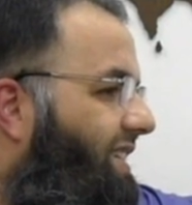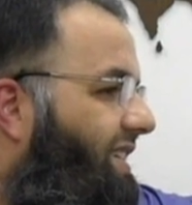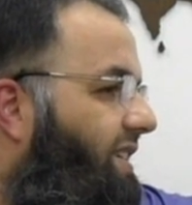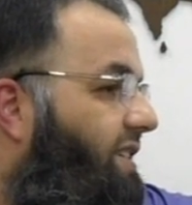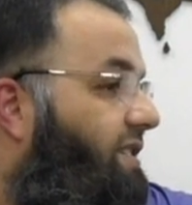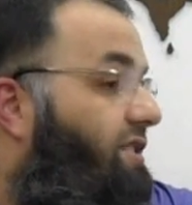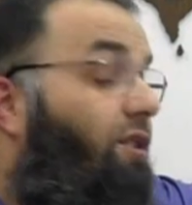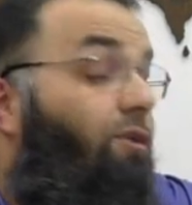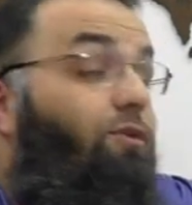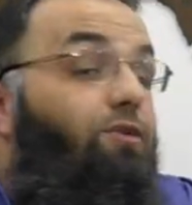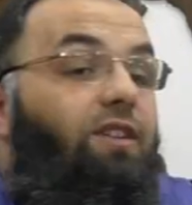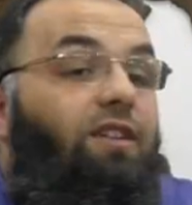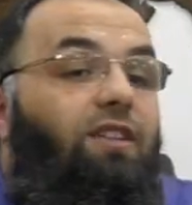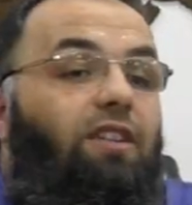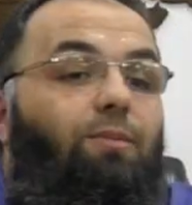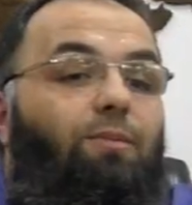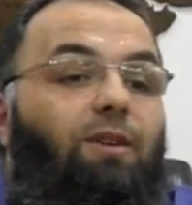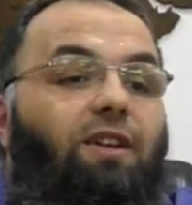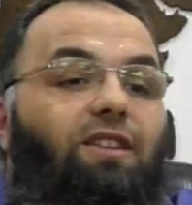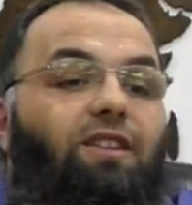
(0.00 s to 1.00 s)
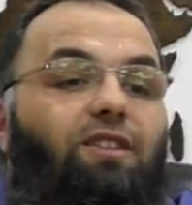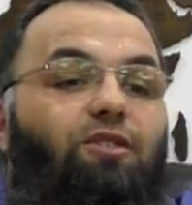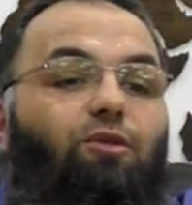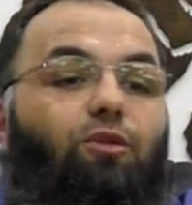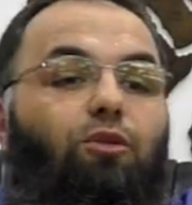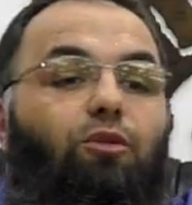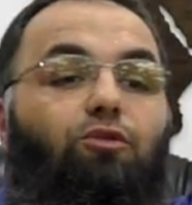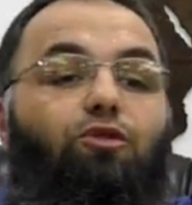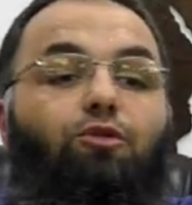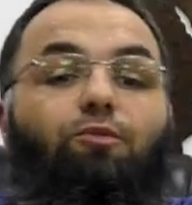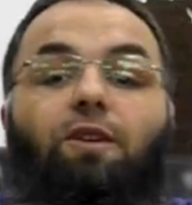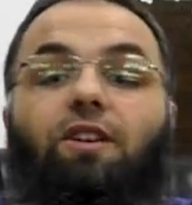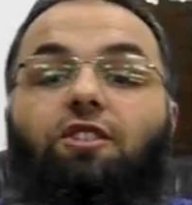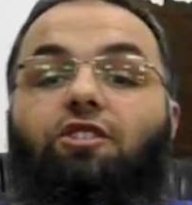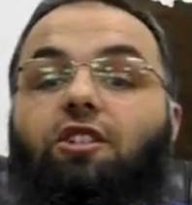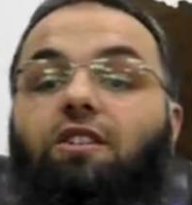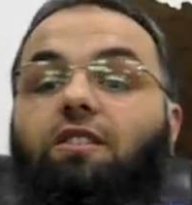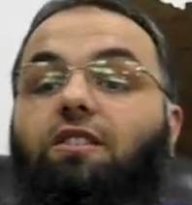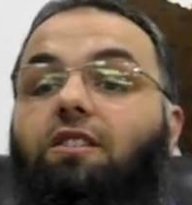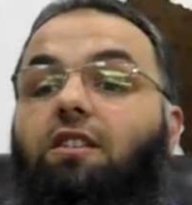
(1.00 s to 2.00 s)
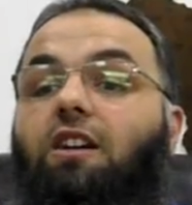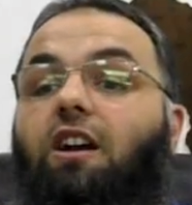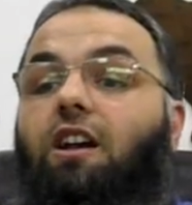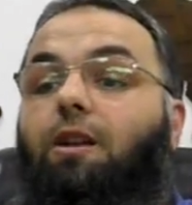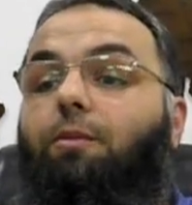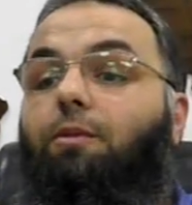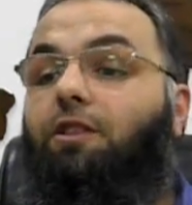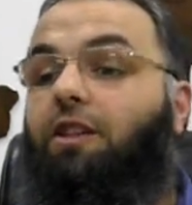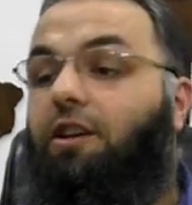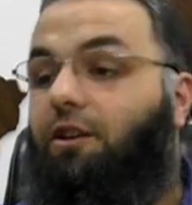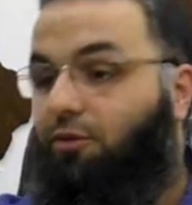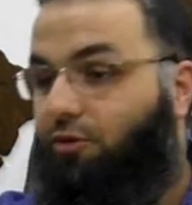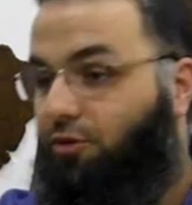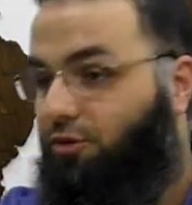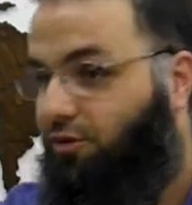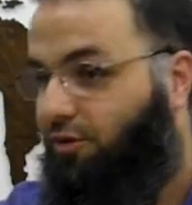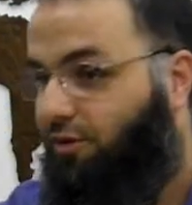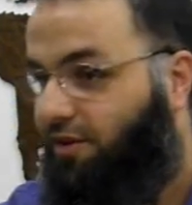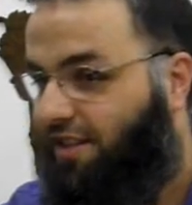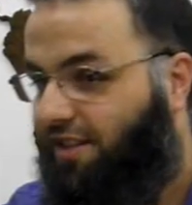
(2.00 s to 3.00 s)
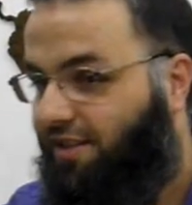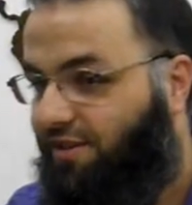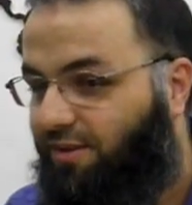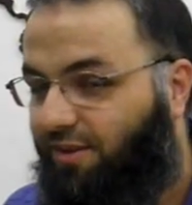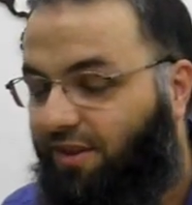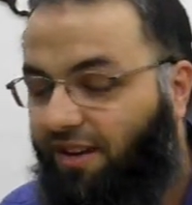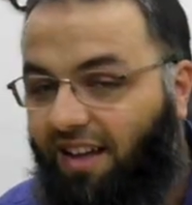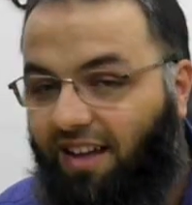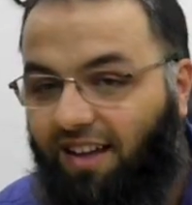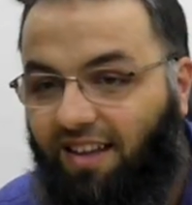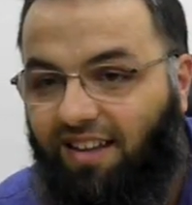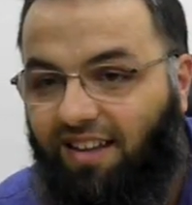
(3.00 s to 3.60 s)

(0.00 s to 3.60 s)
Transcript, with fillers: İnsan üzerinde bir etkisi olmuşmayacaktır kalbe dert düştükten sonra.